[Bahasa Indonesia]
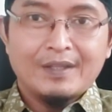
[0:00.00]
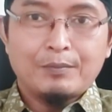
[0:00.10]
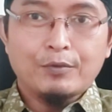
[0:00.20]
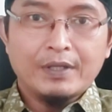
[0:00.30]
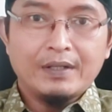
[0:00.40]

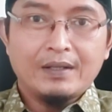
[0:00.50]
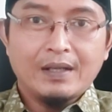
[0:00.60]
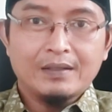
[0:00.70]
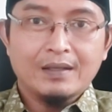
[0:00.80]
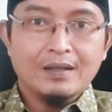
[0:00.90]
Ya mungkin
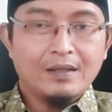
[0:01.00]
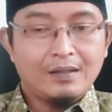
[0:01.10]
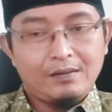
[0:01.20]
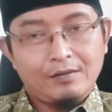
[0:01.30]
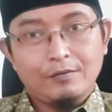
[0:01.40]
ini hanya
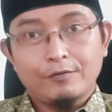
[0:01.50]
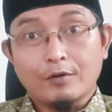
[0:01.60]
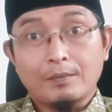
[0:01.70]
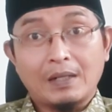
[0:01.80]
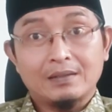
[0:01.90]

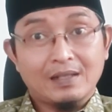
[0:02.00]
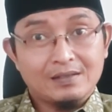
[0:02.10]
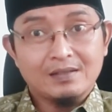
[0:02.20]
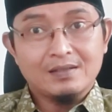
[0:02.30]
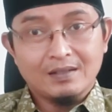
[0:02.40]

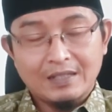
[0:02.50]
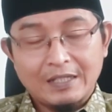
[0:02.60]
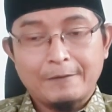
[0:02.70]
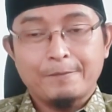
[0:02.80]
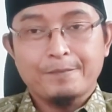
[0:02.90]
formalitas saja
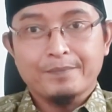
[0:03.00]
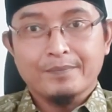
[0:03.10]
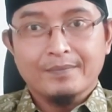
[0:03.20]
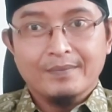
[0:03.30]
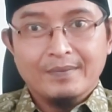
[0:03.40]
ya.
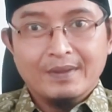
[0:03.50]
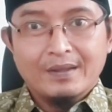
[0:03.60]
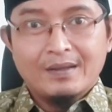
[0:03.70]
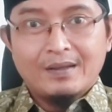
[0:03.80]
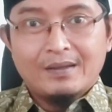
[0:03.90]

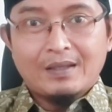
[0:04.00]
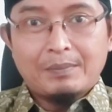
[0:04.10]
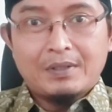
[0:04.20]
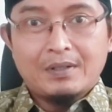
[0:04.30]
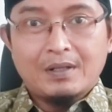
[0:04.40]

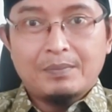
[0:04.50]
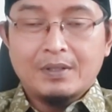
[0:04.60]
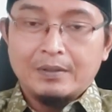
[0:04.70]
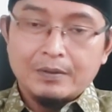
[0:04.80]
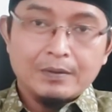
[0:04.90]
Tapi dengan
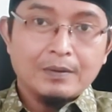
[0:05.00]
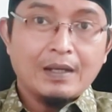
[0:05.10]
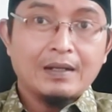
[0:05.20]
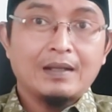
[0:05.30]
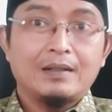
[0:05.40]
begitu
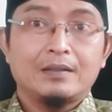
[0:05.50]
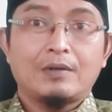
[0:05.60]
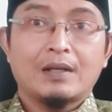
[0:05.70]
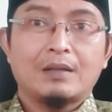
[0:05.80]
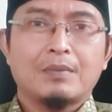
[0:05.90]
anak Anda
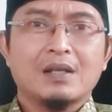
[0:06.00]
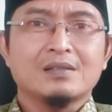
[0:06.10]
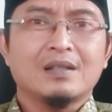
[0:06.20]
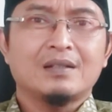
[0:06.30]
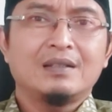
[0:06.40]
itu akan
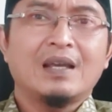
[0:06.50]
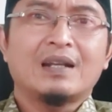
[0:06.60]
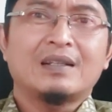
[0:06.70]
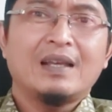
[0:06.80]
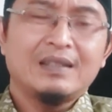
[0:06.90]
merasa
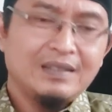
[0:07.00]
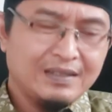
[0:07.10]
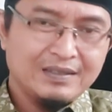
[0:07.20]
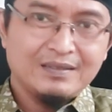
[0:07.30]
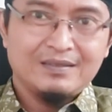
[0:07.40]
dihargai
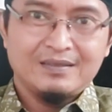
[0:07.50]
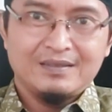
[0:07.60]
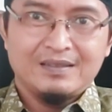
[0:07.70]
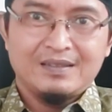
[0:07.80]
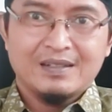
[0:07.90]

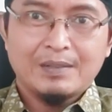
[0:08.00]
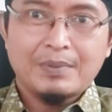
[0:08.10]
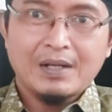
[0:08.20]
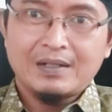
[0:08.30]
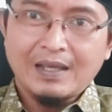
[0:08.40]

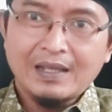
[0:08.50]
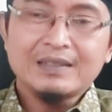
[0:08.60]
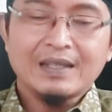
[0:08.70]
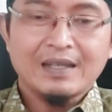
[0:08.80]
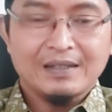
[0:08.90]

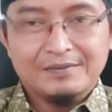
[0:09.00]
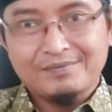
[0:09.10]
keberadaannya.